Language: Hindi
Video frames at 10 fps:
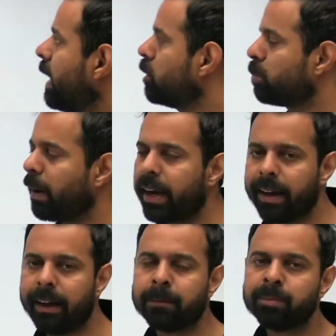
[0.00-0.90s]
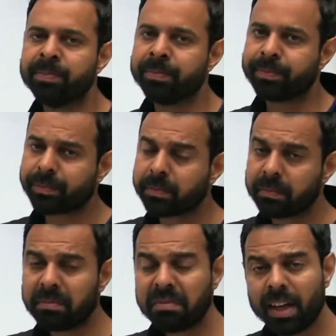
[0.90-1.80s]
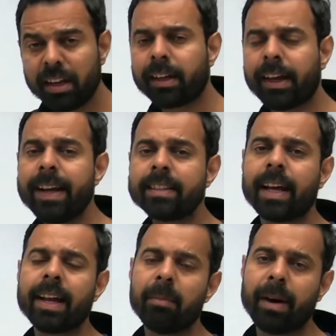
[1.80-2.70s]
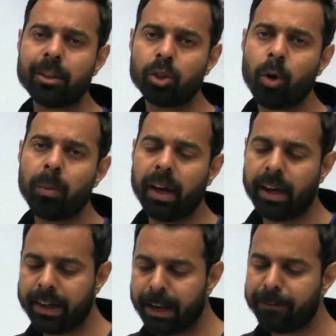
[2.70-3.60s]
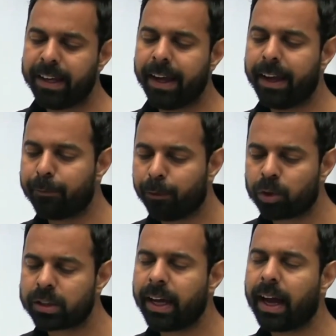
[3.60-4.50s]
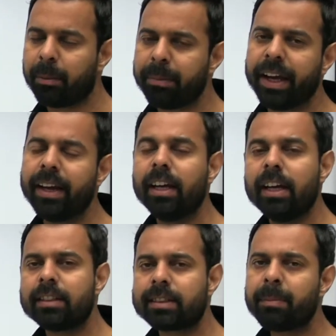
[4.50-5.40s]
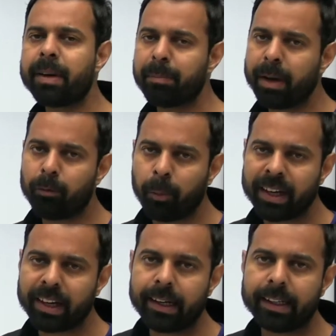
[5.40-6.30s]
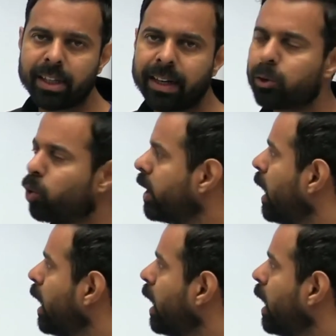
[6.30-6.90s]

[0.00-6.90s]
इस बार है ना कई सारे हमारे जो नेवी है एयरफोर्स है आर्मी है सब ने अपने वुमेन कंटीजेंट है जो कि